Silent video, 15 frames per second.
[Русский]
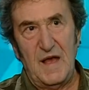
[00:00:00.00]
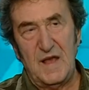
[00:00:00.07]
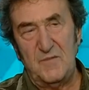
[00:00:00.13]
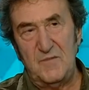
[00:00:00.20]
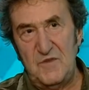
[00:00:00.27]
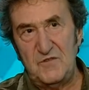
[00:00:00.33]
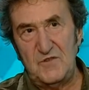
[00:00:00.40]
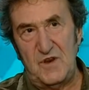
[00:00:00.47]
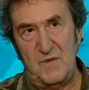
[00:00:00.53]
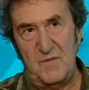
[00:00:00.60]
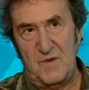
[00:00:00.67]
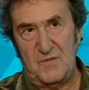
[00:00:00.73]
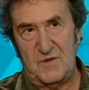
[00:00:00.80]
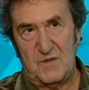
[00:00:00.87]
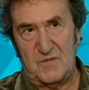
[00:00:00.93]
И мне все
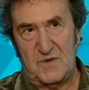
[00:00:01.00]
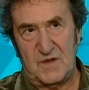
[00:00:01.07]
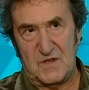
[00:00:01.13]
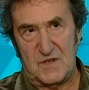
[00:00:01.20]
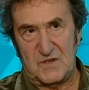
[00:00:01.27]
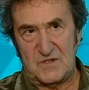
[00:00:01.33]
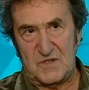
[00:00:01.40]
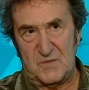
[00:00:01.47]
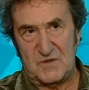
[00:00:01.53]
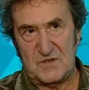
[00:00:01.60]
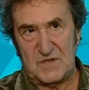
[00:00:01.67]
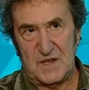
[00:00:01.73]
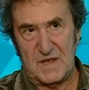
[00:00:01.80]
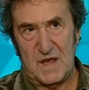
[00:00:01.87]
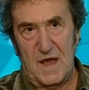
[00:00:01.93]
время об этом хотелось
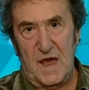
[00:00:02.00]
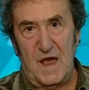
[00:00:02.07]
написать.